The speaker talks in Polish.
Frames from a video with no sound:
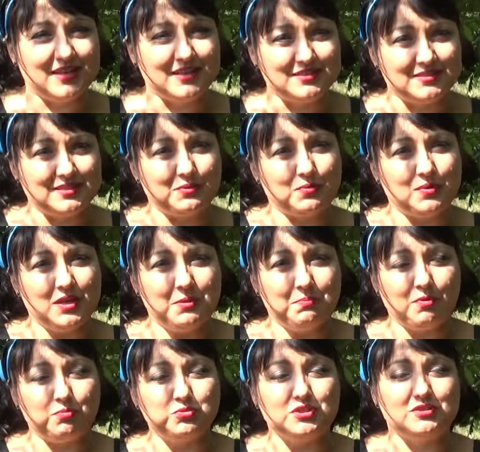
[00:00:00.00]
zastał
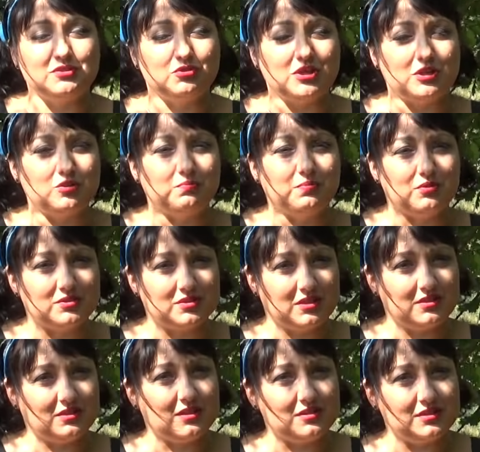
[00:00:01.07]
po przekroczeniu
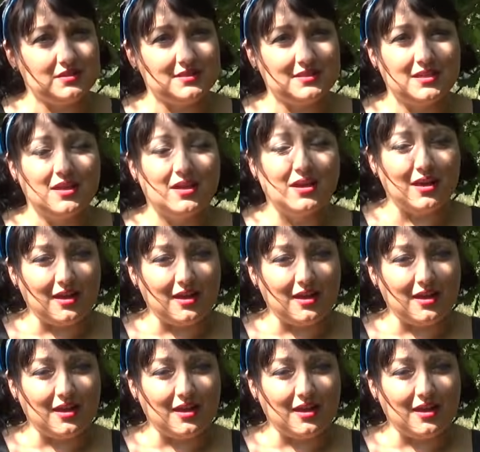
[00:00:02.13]
polskiej granicy.